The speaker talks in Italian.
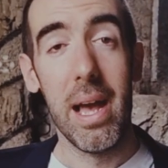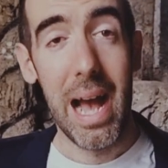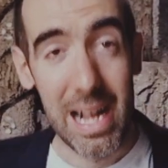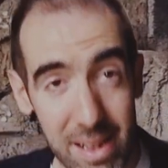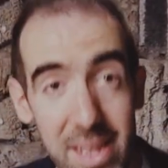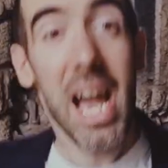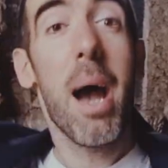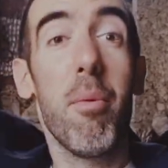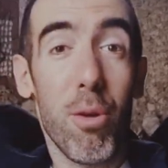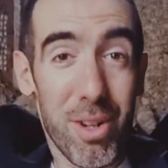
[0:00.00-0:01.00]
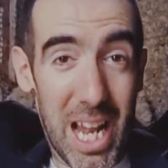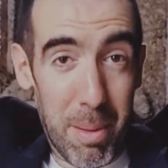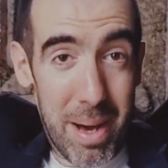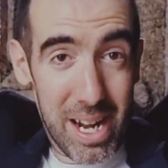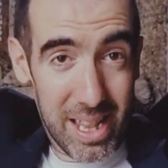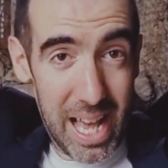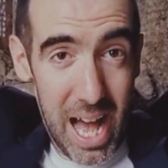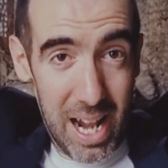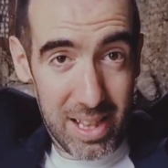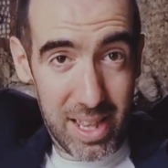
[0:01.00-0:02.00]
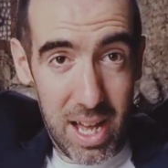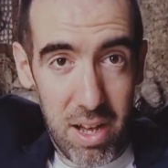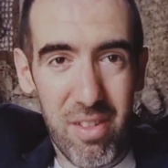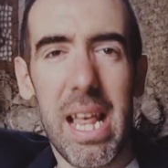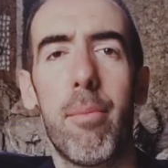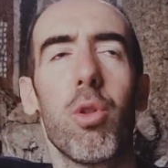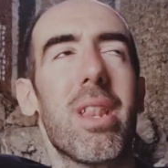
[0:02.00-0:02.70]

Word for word: Andiamo nella parte alta, vediamo